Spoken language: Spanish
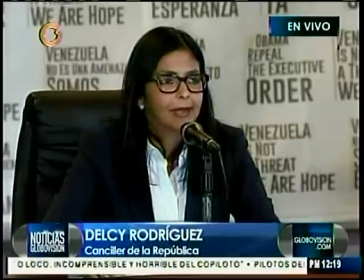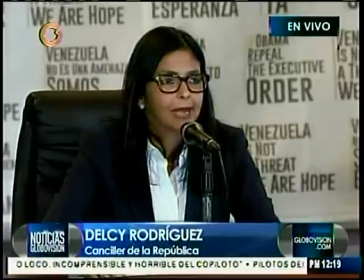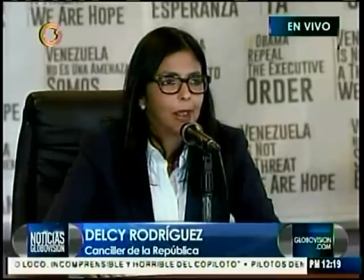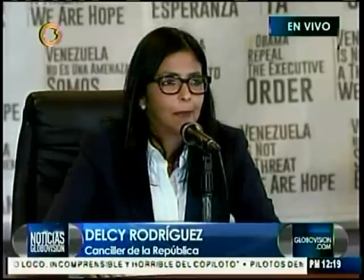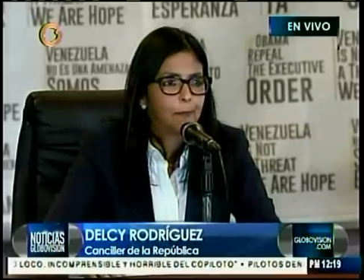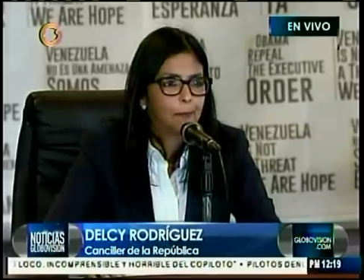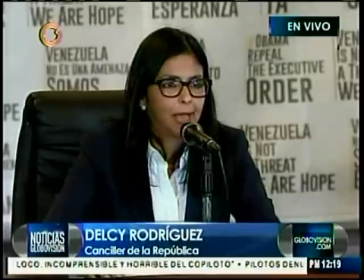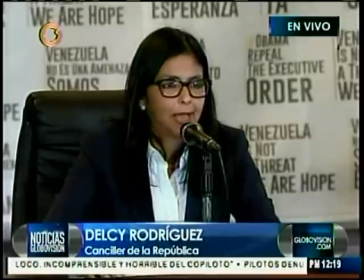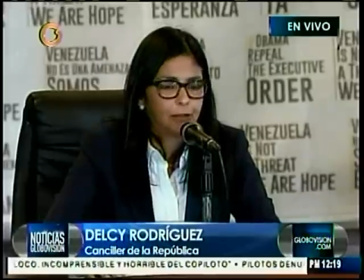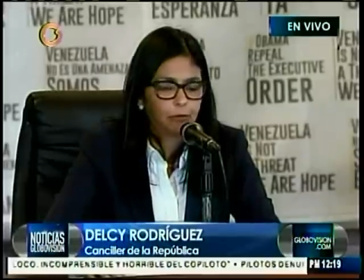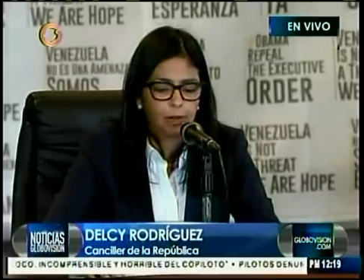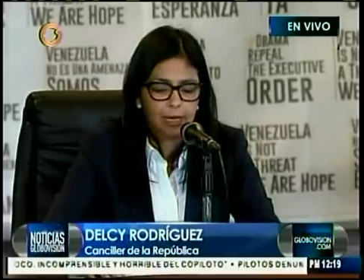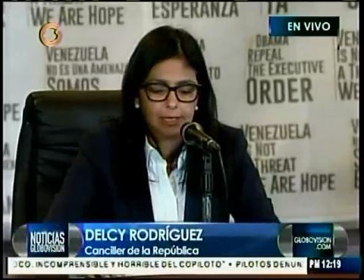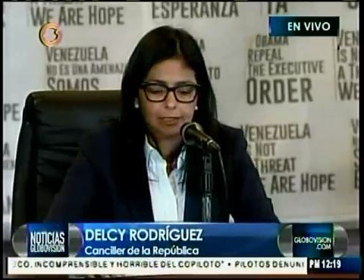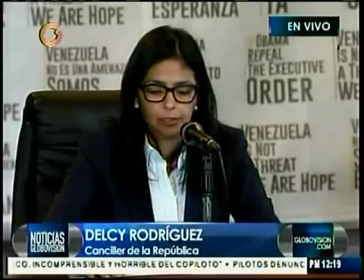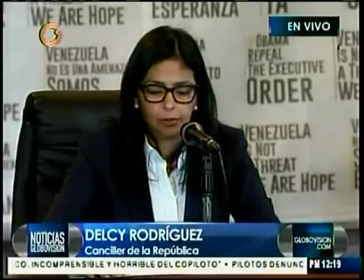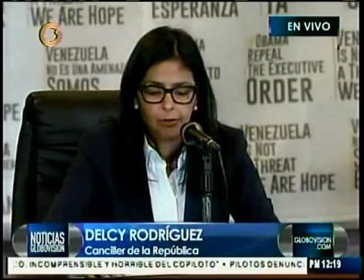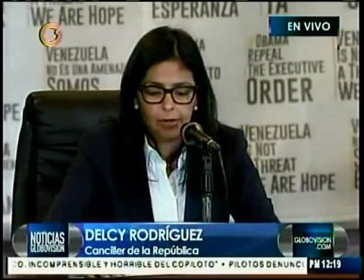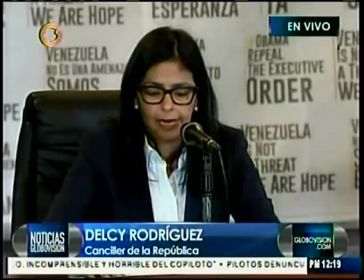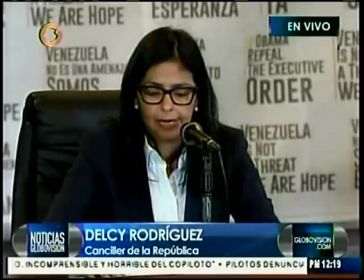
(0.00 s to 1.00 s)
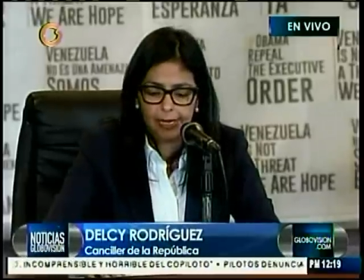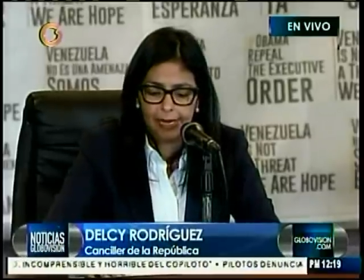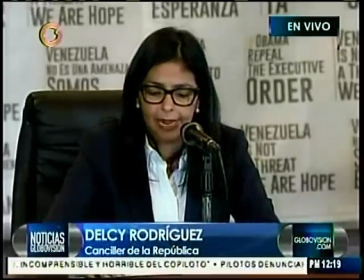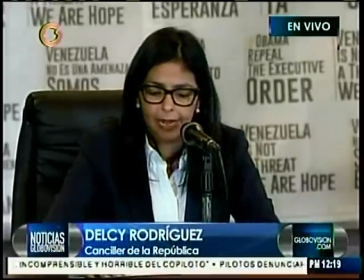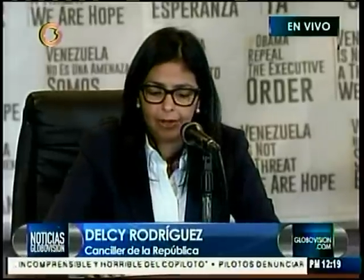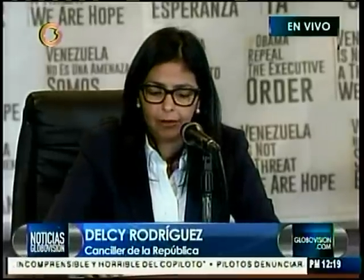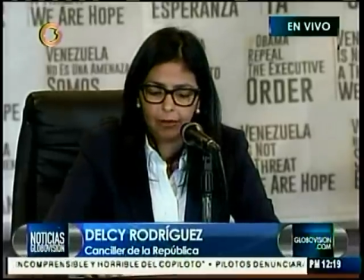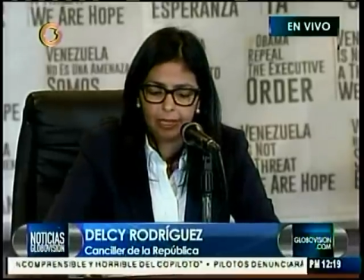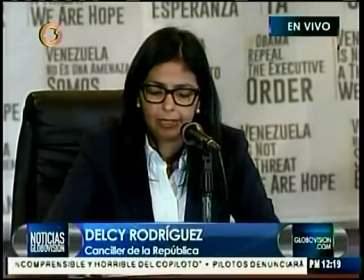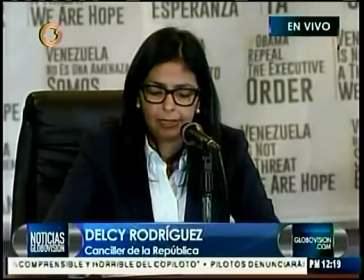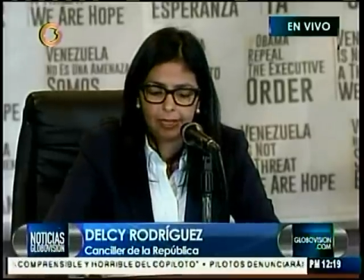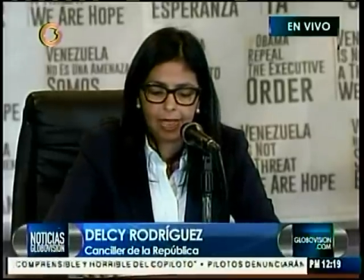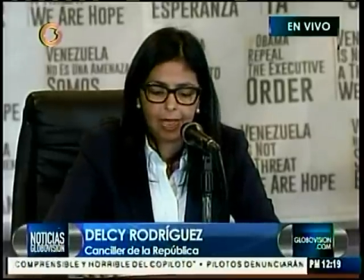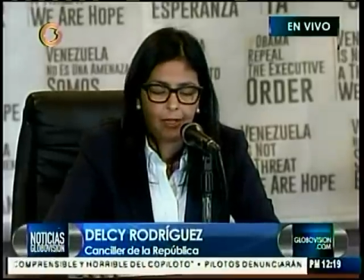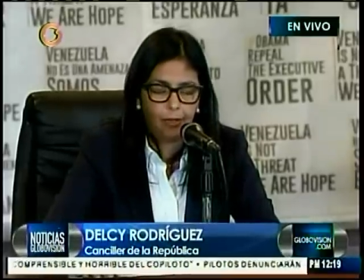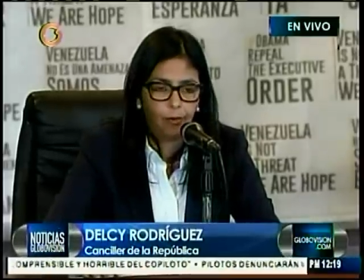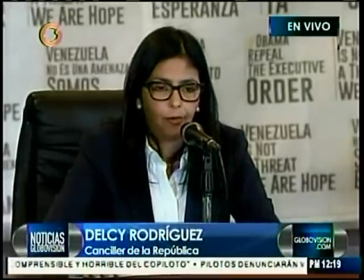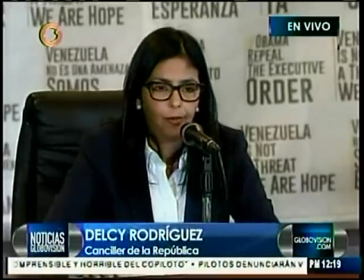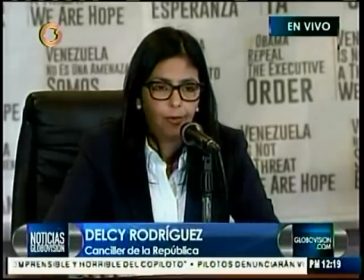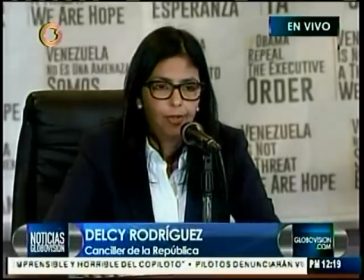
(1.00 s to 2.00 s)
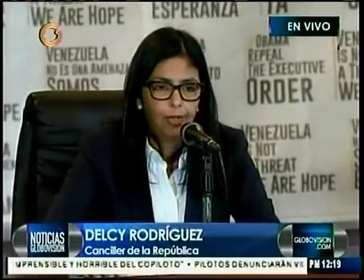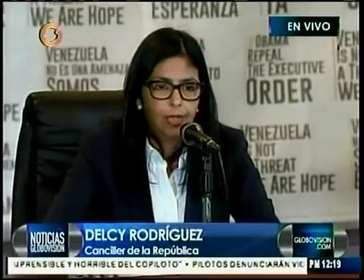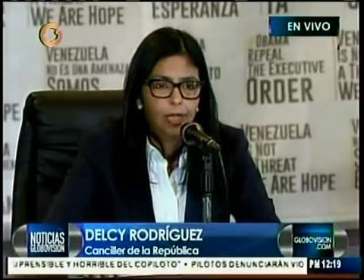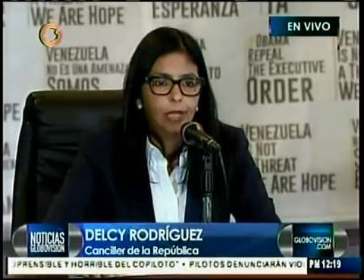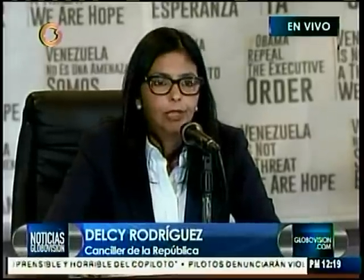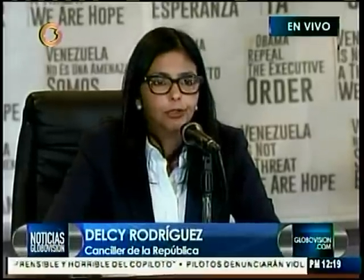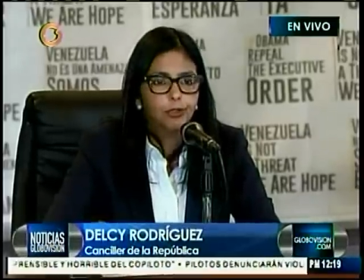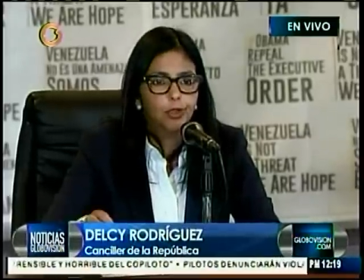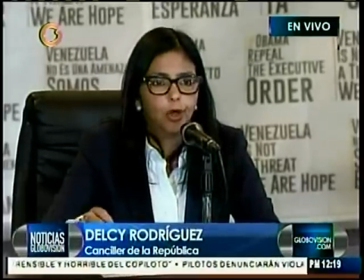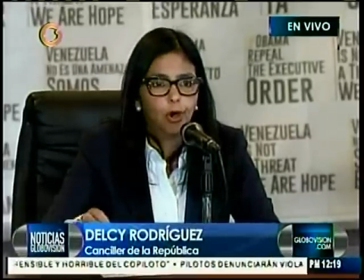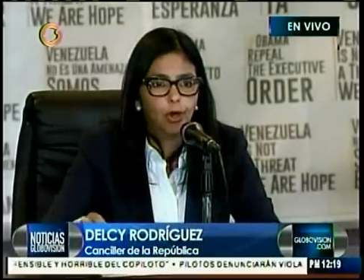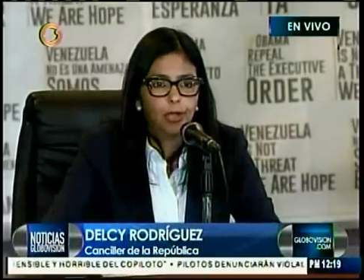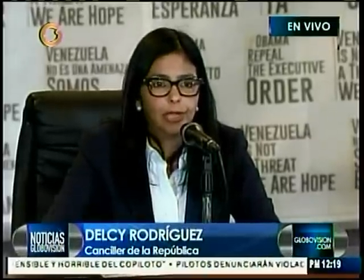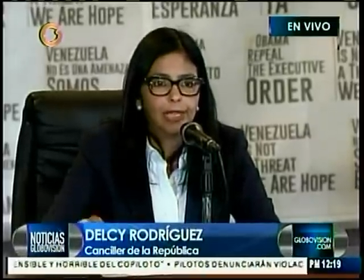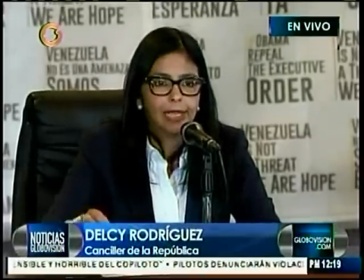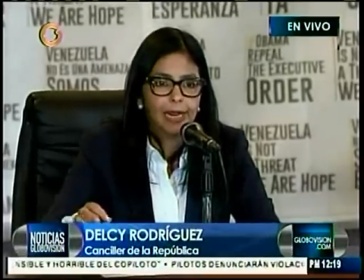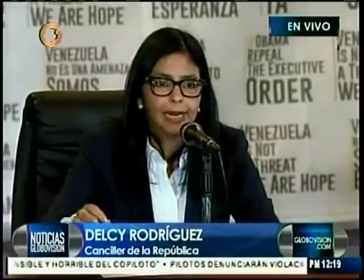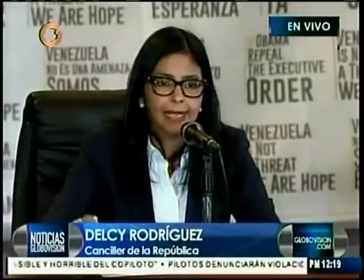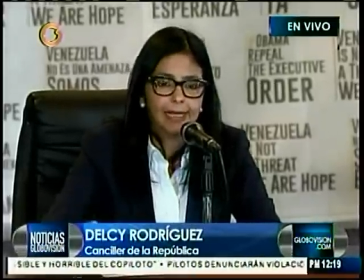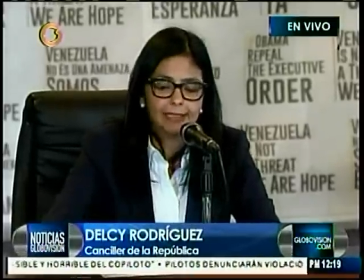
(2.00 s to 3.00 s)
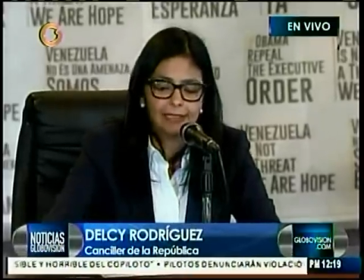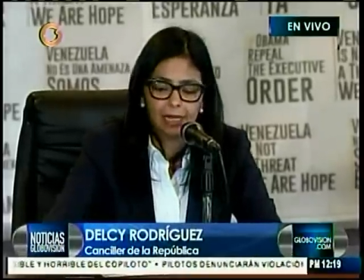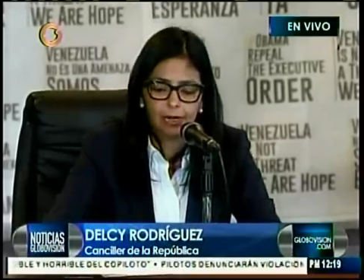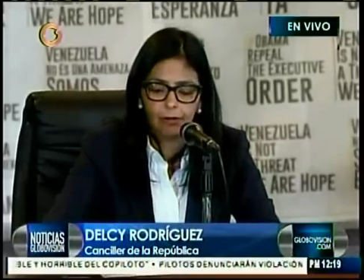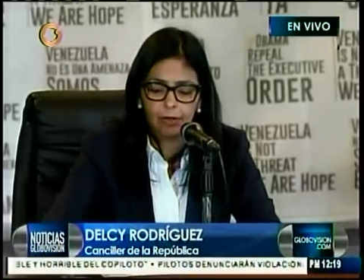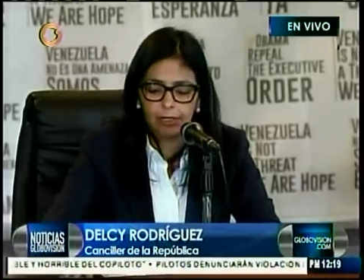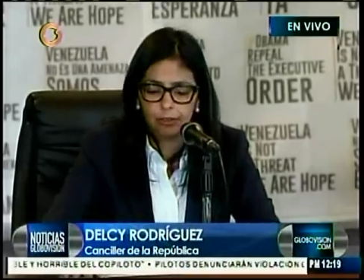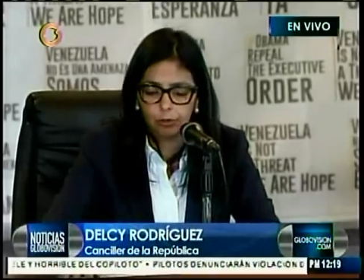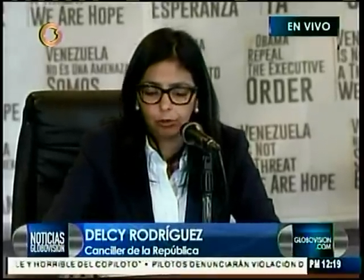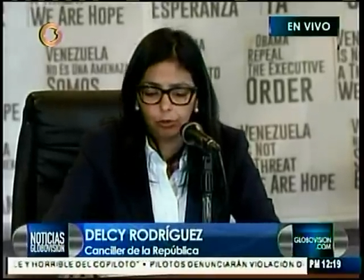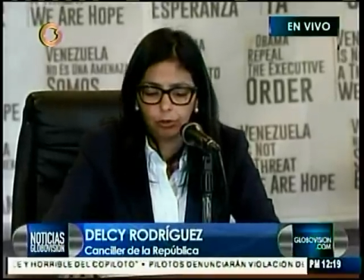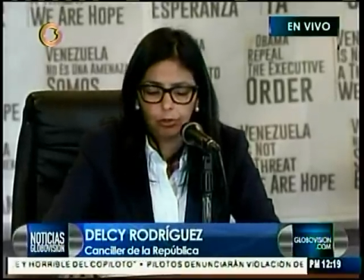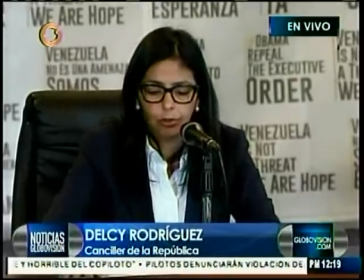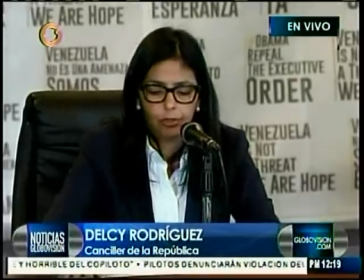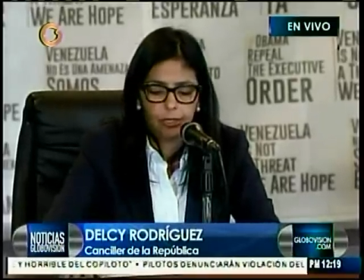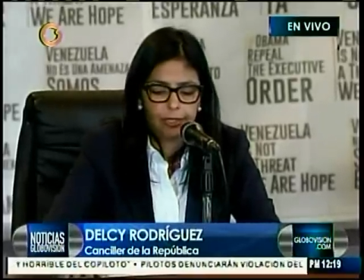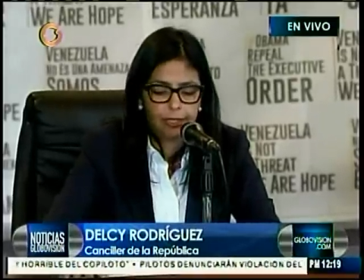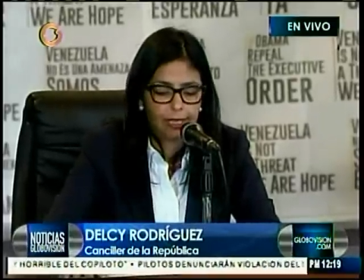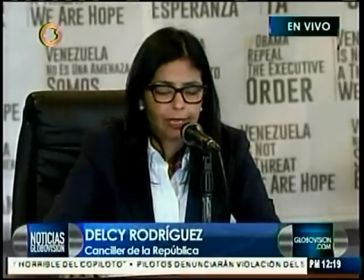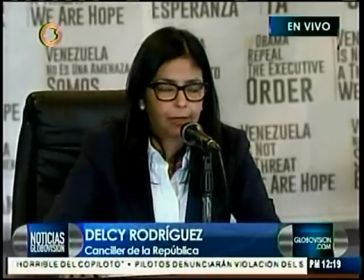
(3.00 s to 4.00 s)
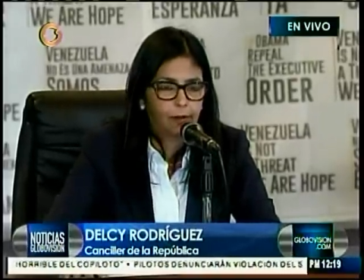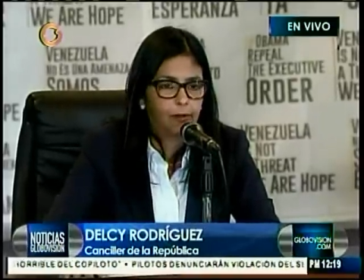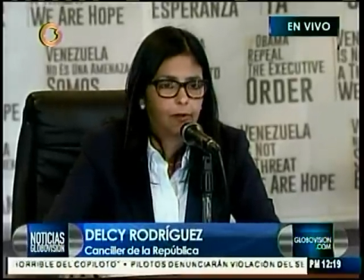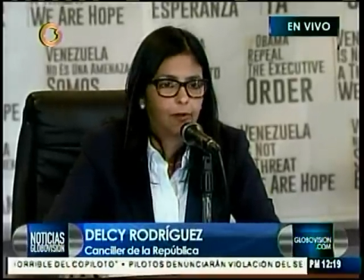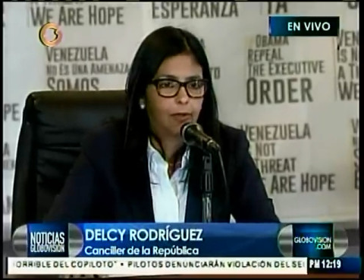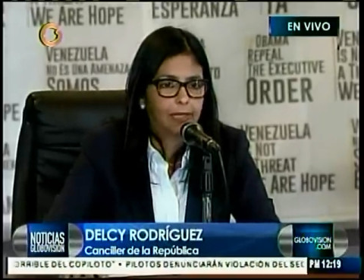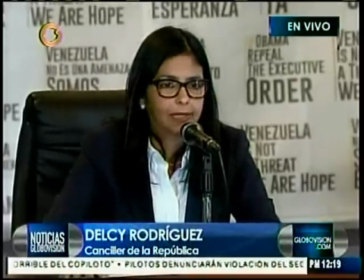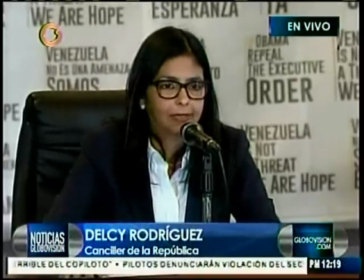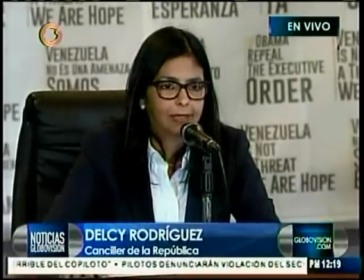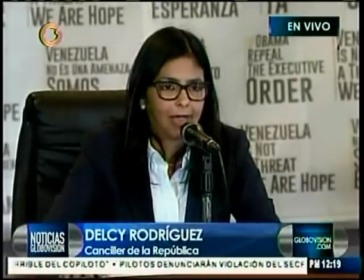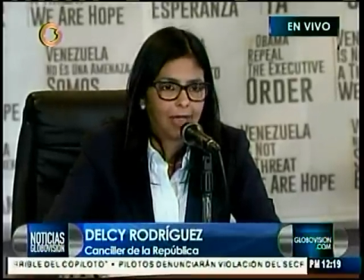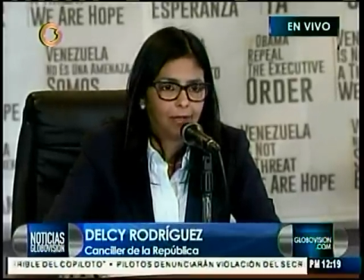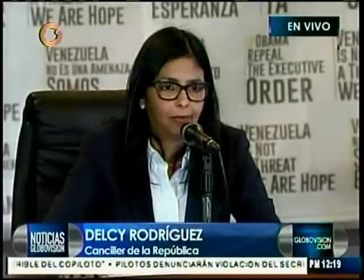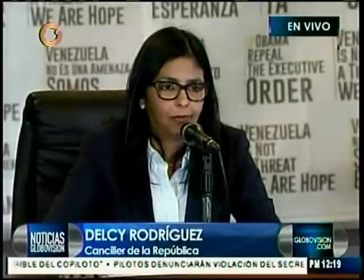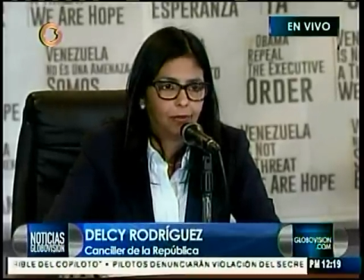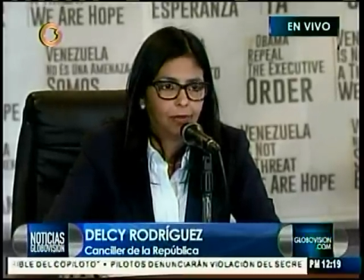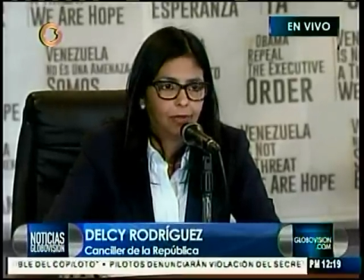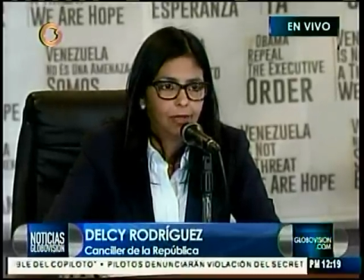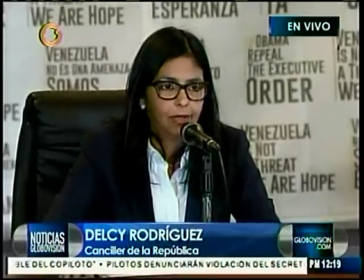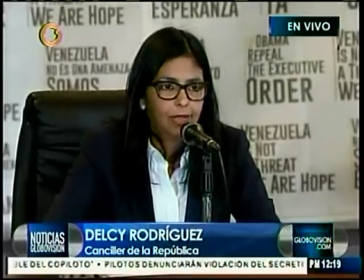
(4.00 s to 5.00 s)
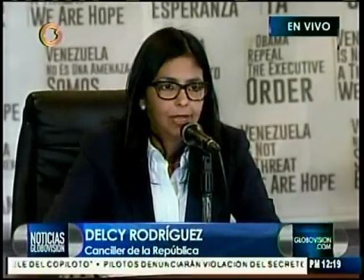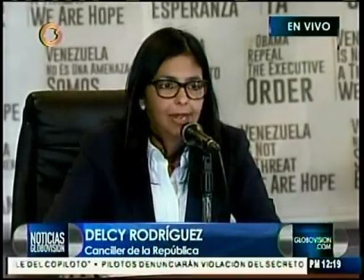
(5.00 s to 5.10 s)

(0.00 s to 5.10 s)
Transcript: respeto a la soberanía de los estados, no injerencia en los asuntos internos de los estados,